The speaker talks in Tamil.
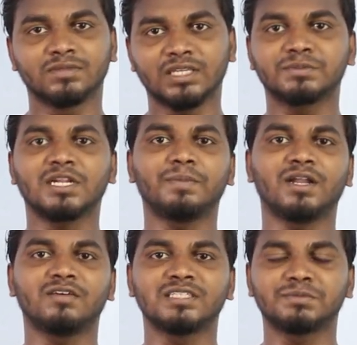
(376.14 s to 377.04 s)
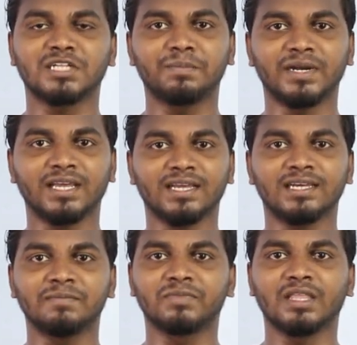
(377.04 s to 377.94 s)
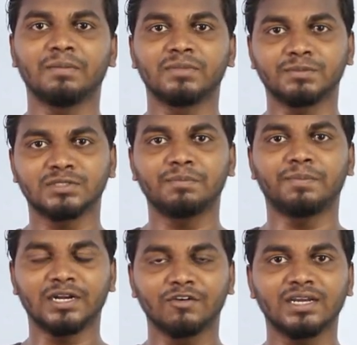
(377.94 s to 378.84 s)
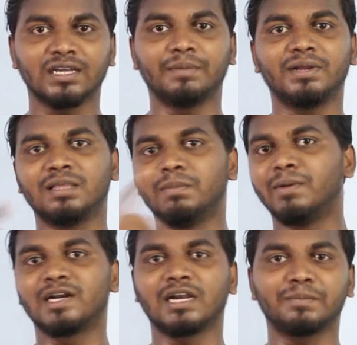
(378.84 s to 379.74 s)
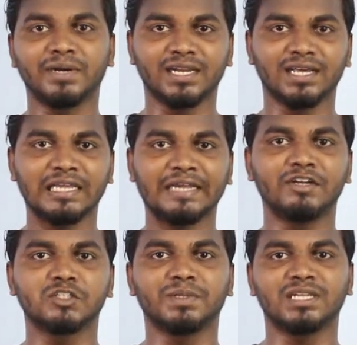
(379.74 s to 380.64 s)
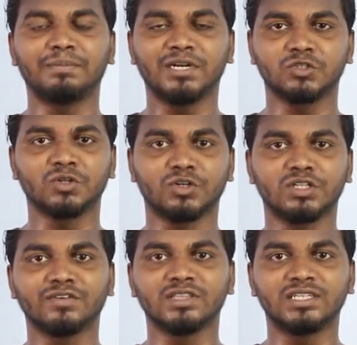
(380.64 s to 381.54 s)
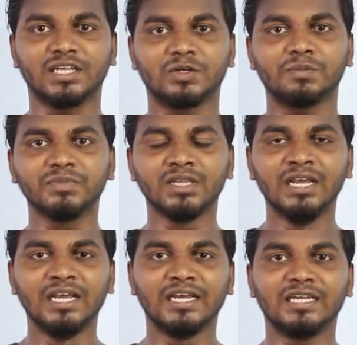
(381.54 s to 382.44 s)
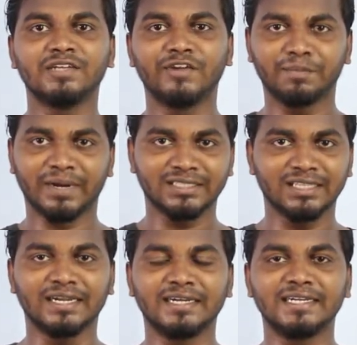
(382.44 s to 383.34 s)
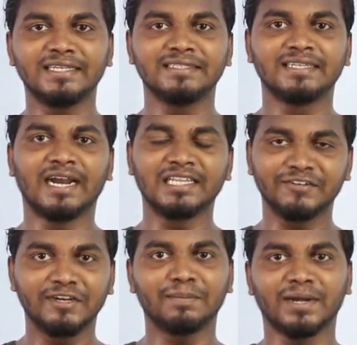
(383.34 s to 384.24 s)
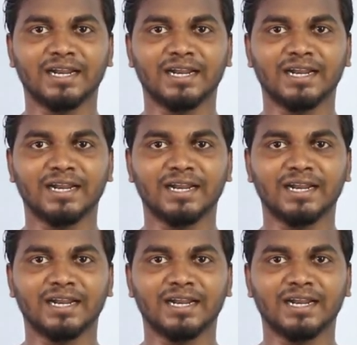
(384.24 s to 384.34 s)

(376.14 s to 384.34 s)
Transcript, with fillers: சப்ஸ்கிரைப் பண்ணாதவங்க சப்ஸ்கிரைப் பண்ணிக்கோங்க சப்ஸ்கிரைப் பண்ணவங்க அப்படியே இந்த பெல் பட்டன் கிளிக் பண்ணிங்கன்னா எங்கள் வீடியோஸ் பார்த்தீங்கன்னா அப்டேட்ஸ் தொடர்ந்து வந்துகிட்டே இருக்கும் இந்த வீடியோ பார்த்ததுக்கு நன்றி அடுத்த வீடியோவில்